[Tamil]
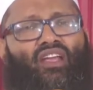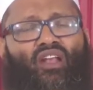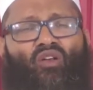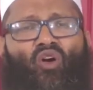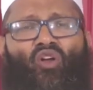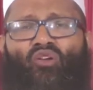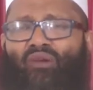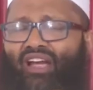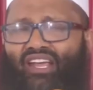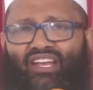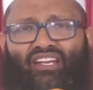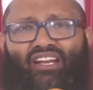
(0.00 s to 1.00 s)
எல்லோரும்
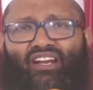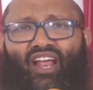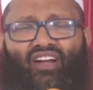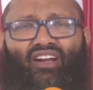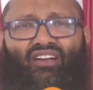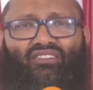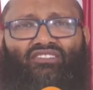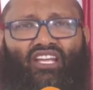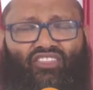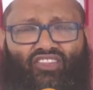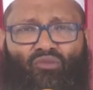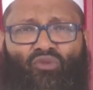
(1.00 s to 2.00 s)
அங்கு நிற்கின்றார்கள்
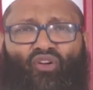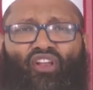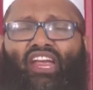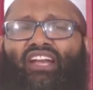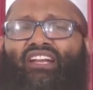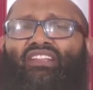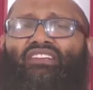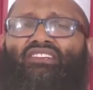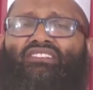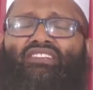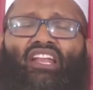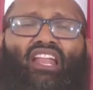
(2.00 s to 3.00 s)
சத்தம் ஒன்று கேட்டது
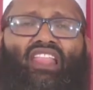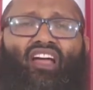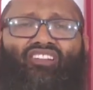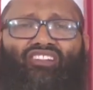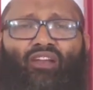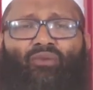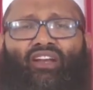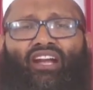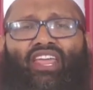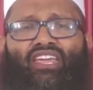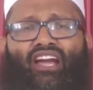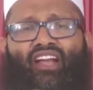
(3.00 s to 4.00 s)
சல்லல்லா அலிஸ்லாம்
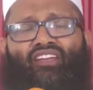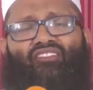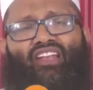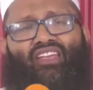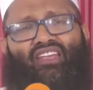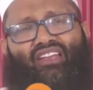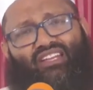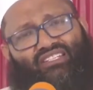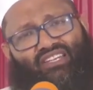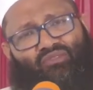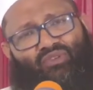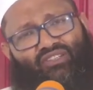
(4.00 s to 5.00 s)
அவர்களை காணவில்லை என்ன
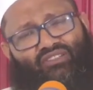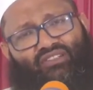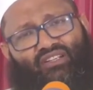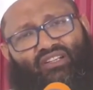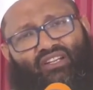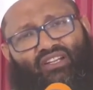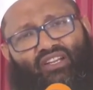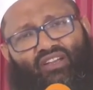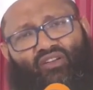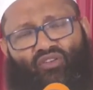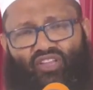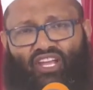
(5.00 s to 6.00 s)
செய்வது
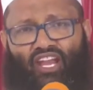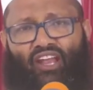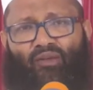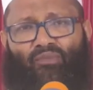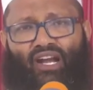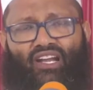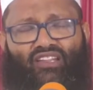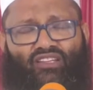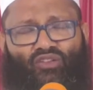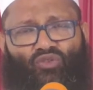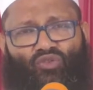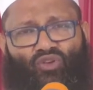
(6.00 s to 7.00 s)
கொஞ்ச நேரம்
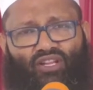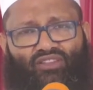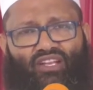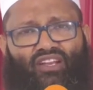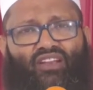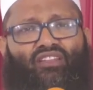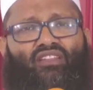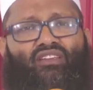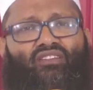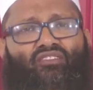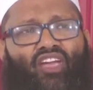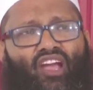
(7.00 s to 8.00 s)
கழித்து தூரத்தில் இருந்து
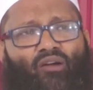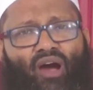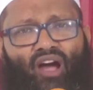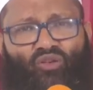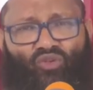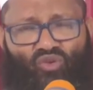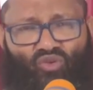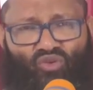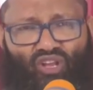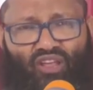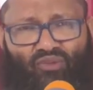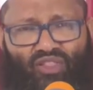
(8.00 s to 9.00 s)
வேகமாக ஒரு
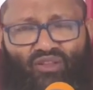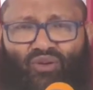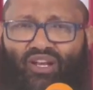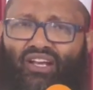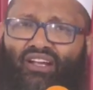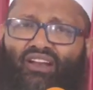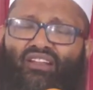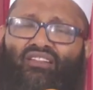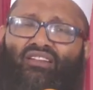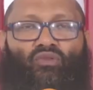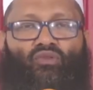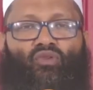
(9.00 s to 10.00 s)
குதிரை வந்து கொண்டிருக்கிறார்
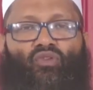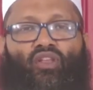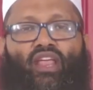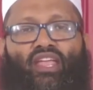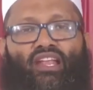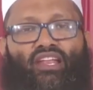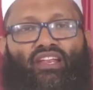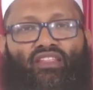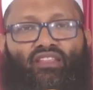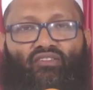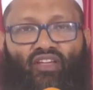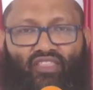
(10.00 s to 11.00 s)
குதிரையில்
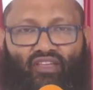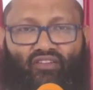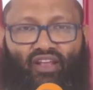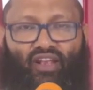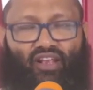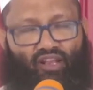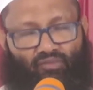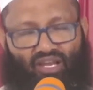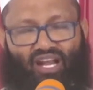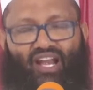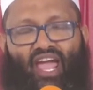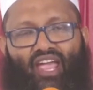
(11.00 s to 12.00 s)
இருந்து வந்தவர்
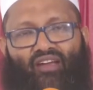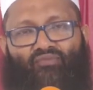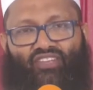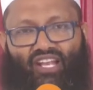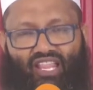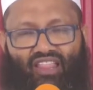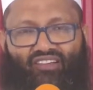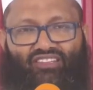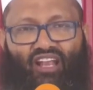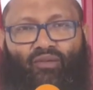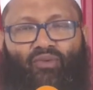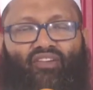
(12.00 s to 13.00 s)
நபிகள் நாயகம் சல்லல்லால்
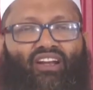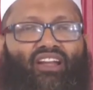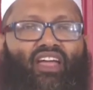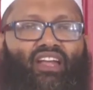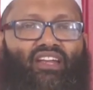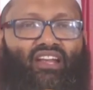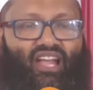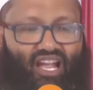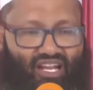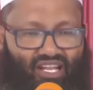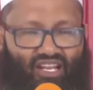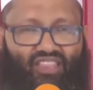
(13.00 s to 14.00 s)
செலமார்கள் அவர்கள் தான்
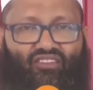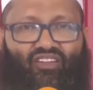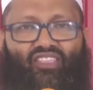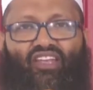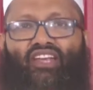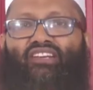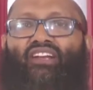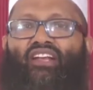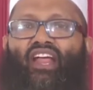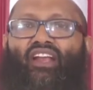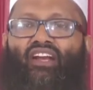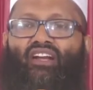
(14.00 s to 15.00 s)
அங்கிருந்து வந்து
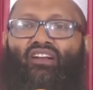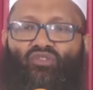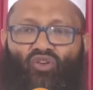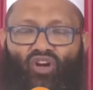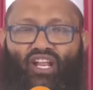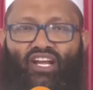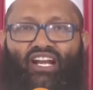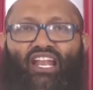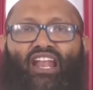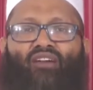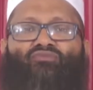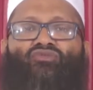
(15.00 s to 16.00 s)
நிற்கின்றார்கள் தோழர்கள்
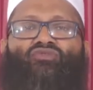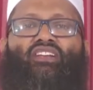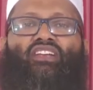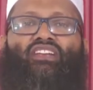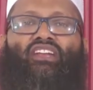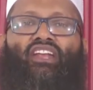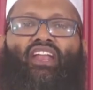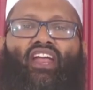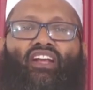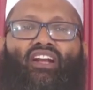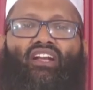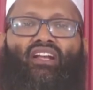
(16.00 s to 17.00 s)
எல்லாம் சுற்றி
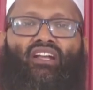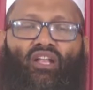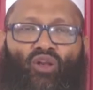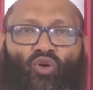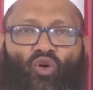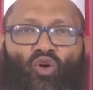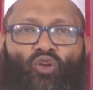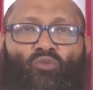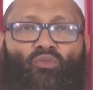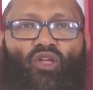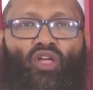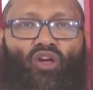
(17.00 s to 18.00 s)
நிற்கின்றார்கள் எல்லோரும்
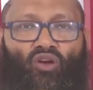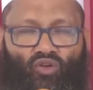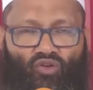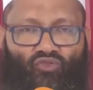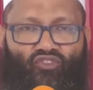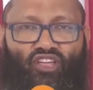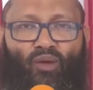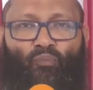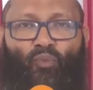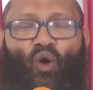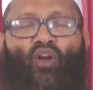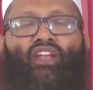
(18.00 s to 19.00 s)
ஒரு
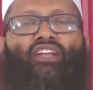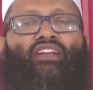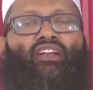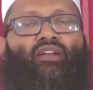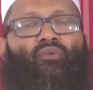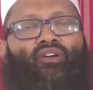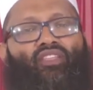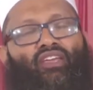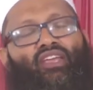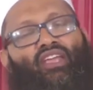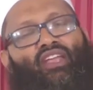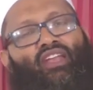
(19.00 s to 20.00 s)
வியப்போடு நிற்கின்ற போது
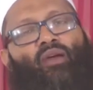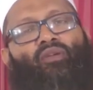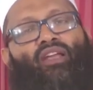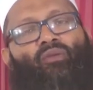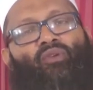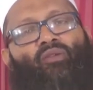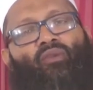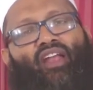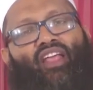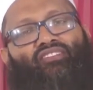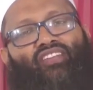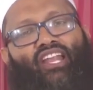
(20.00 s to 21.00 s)
நபிகள்
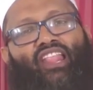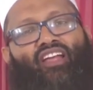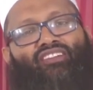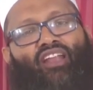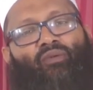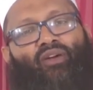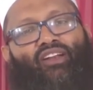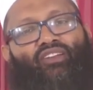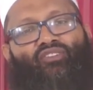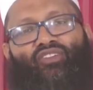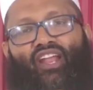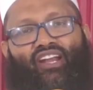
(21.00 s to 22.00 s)
பெருமானா சல்லல்லால்
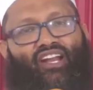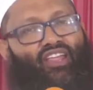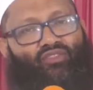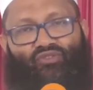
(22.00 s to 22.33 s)
செலமார்கள் சொன்னார்கள் அது